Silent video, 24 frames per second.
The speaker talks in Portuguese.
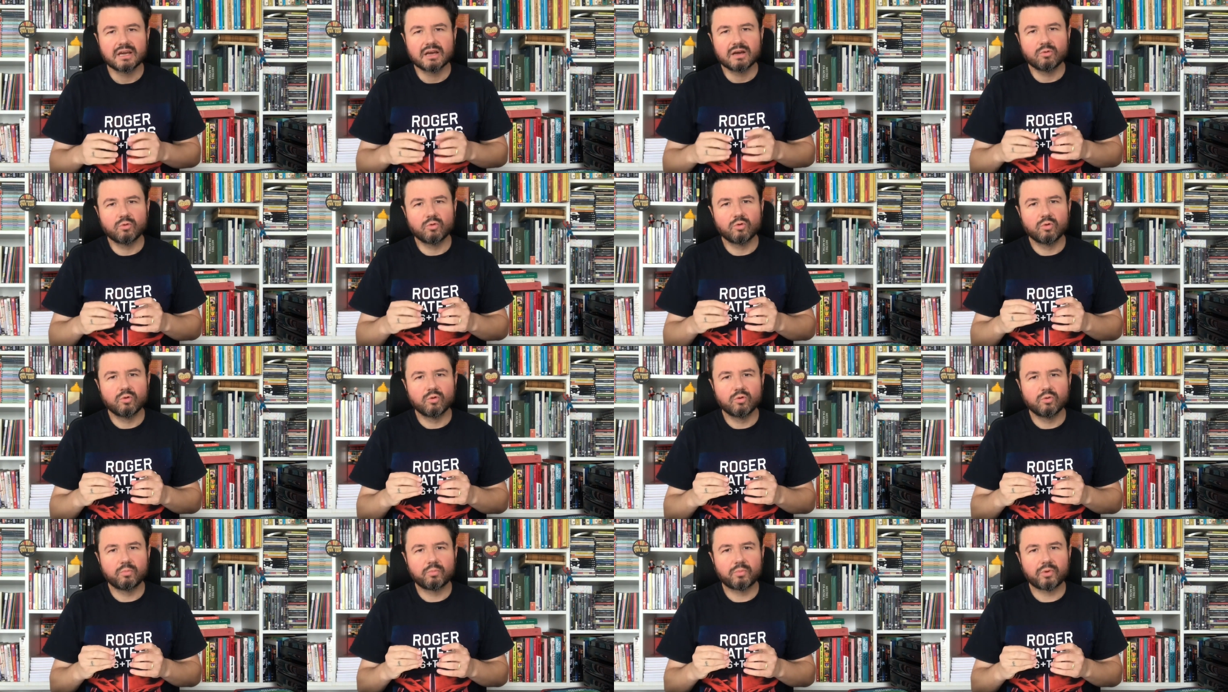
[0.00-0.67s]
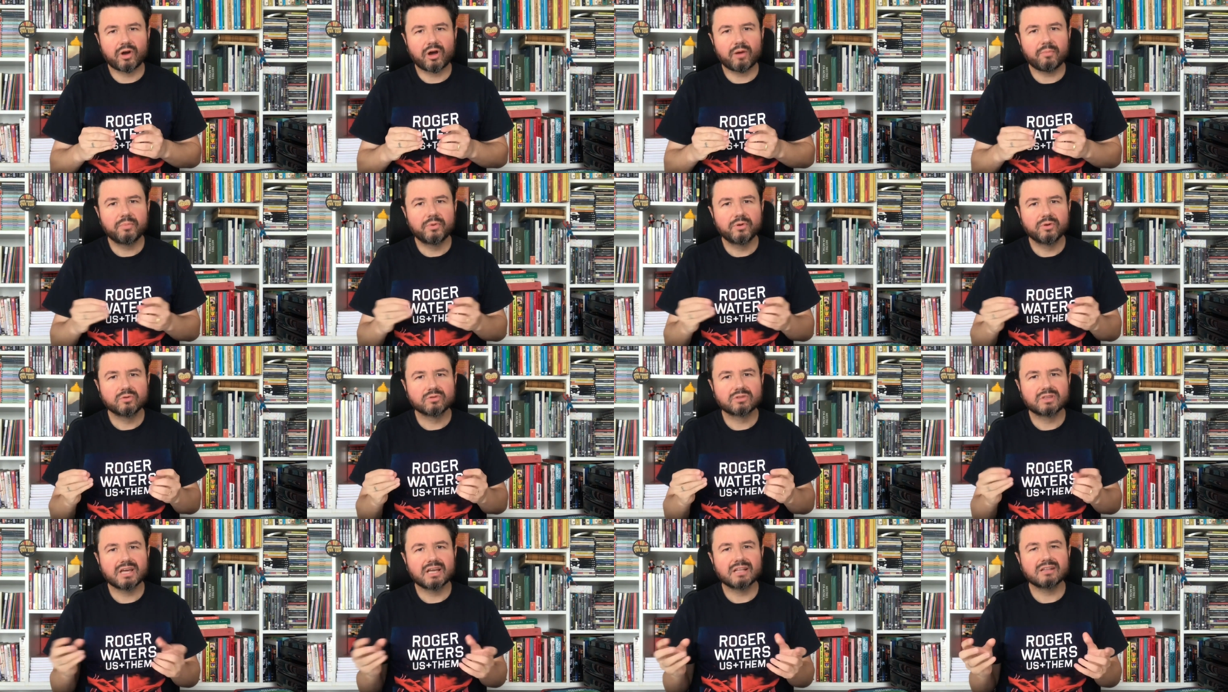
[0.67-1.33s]
O
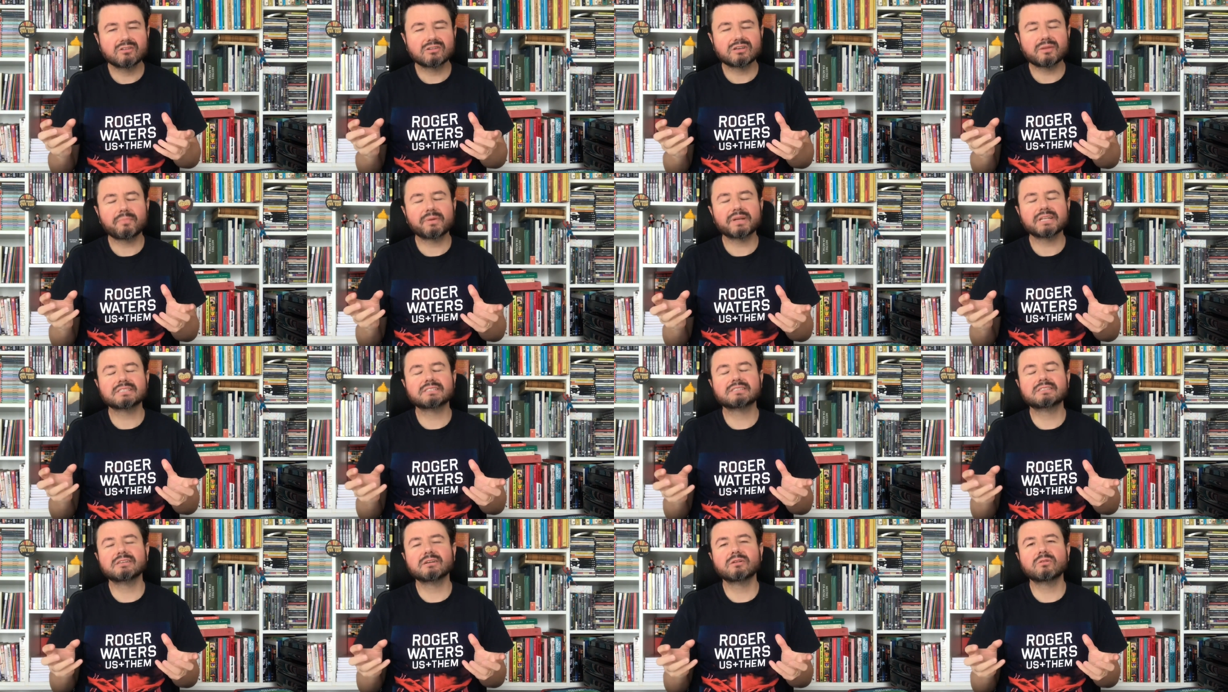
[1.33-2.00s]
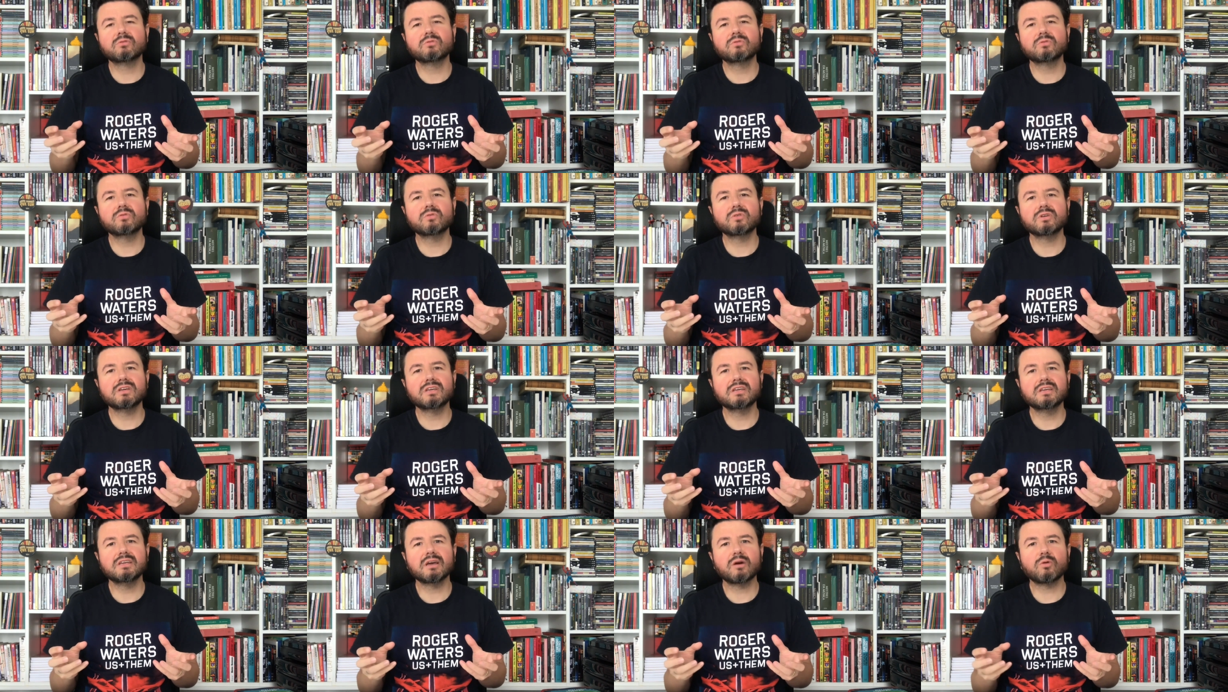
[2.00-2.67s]
próprio Taylor apareceu
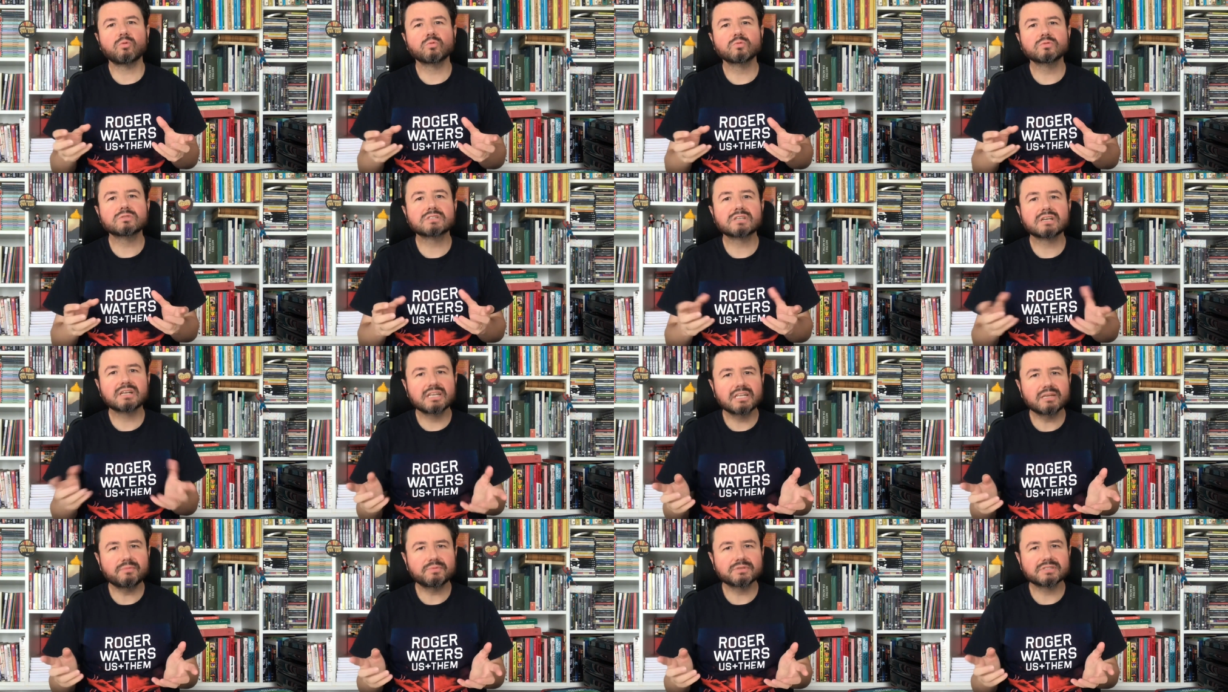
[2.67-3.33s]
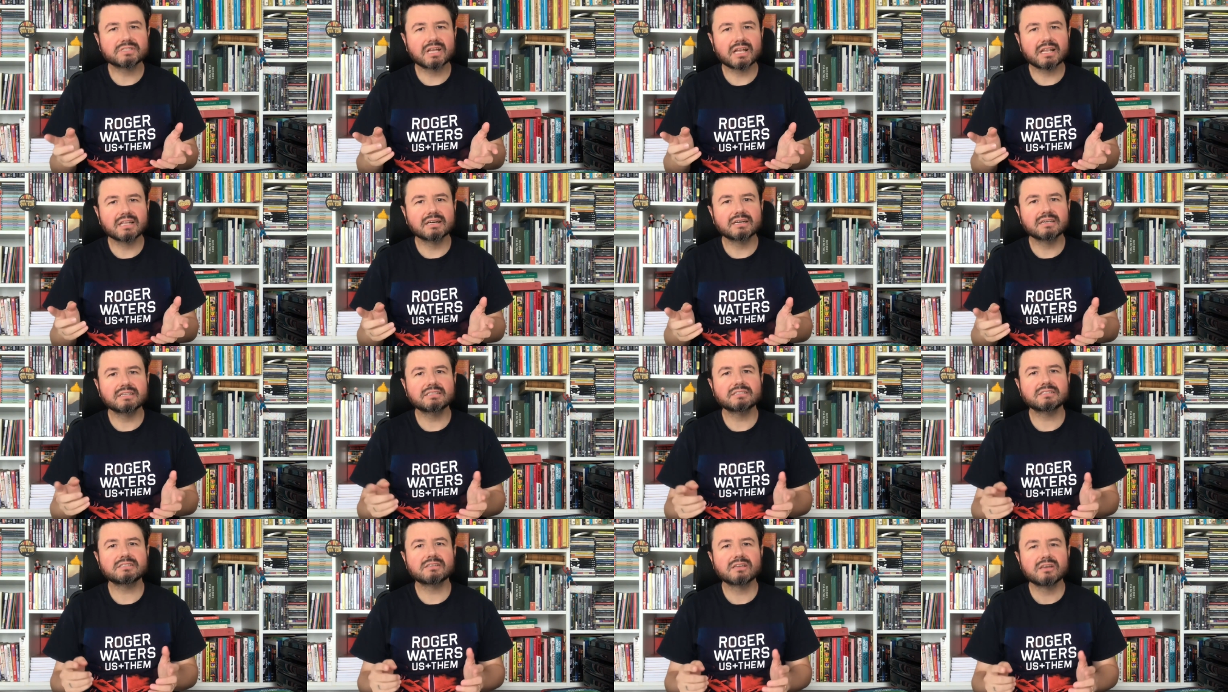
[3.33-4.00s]
em alguns clipes da
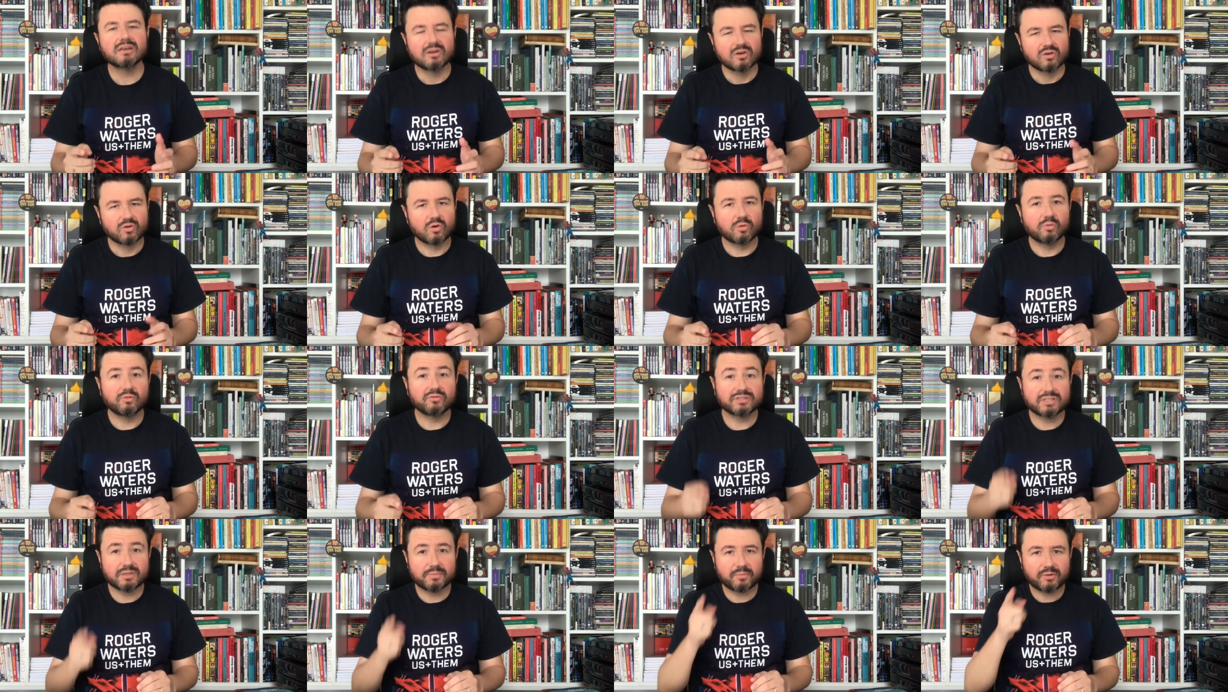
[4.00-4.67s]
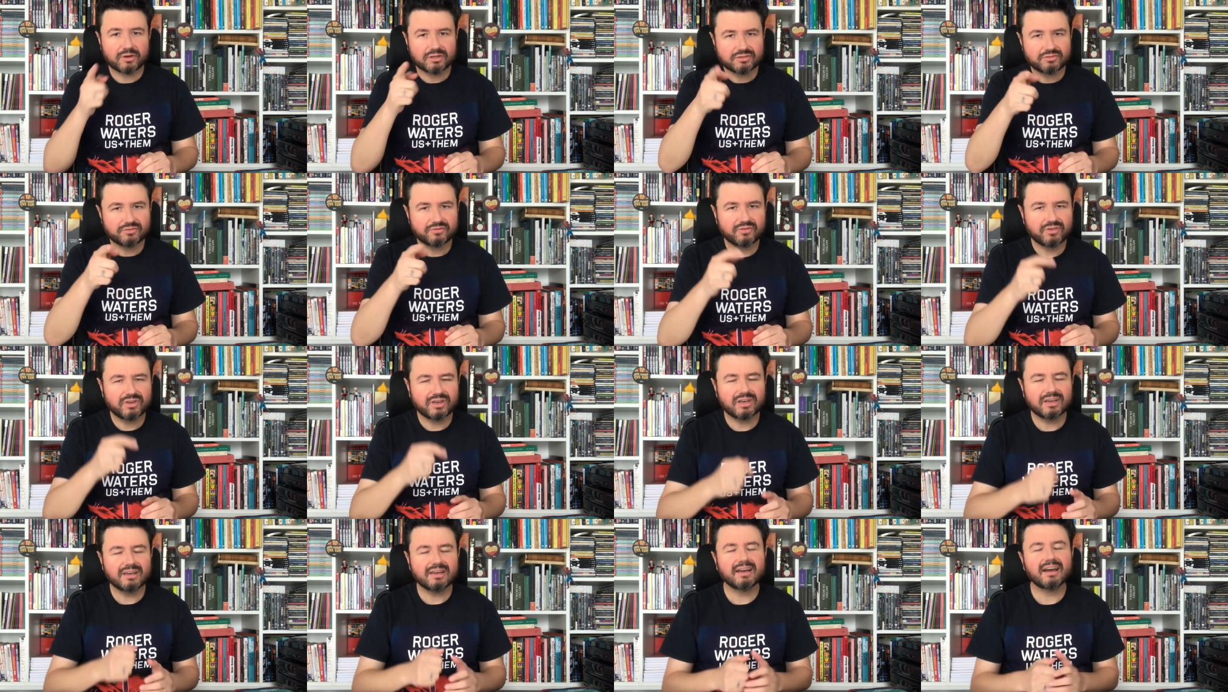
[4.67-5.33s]
Alanis, como você pode
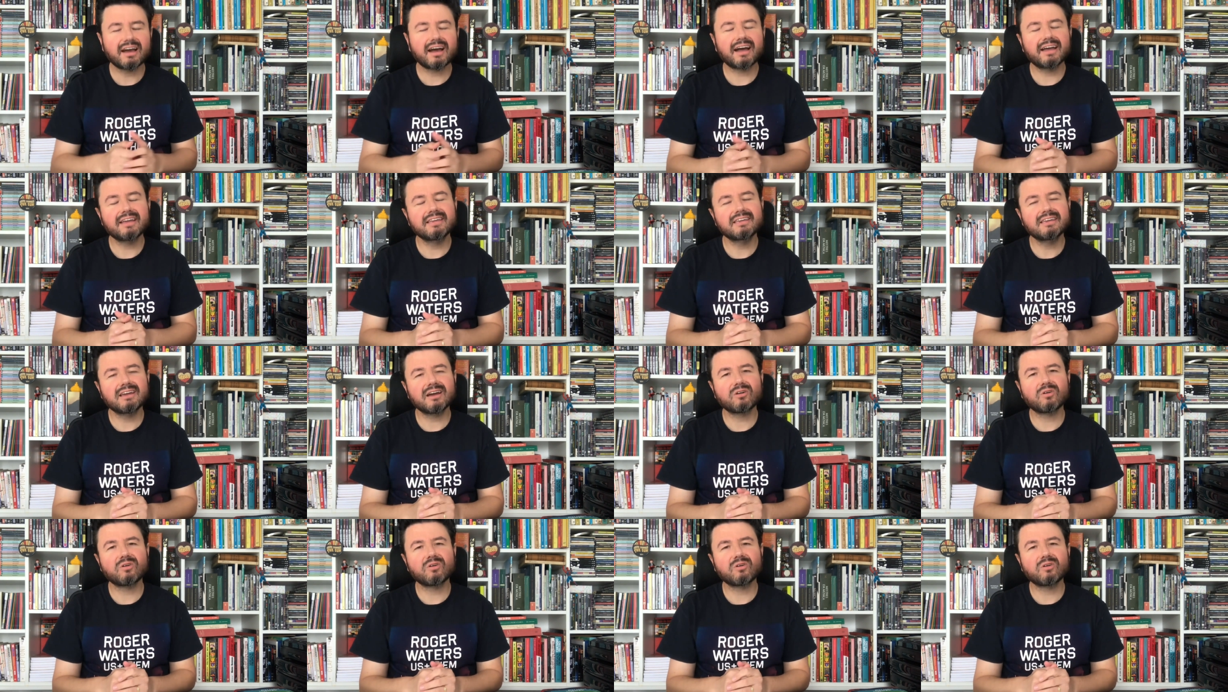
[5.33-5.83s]
ver aí